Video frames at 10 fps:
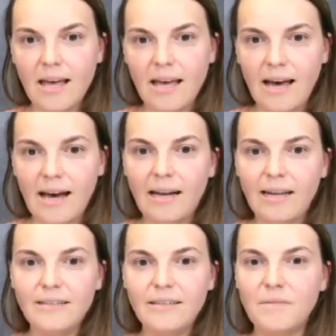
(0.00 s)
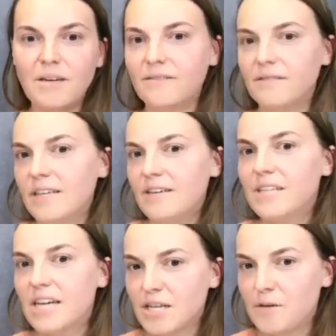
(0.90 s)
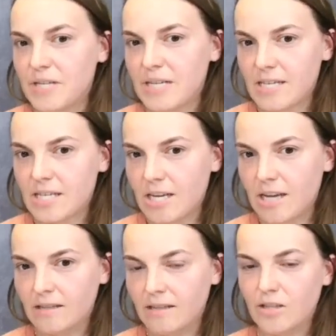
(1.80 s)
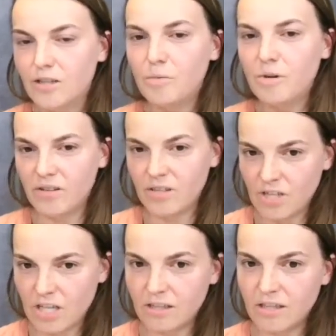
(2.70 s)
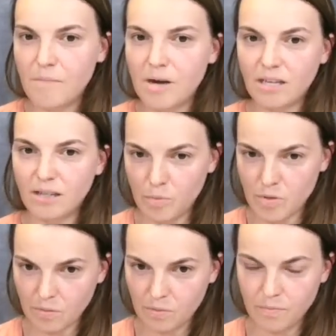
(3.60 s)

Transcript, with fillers: ale nie ma jej w naszej przestrzeni, czyli nie pojawia się w żadnych tematach, nie, po,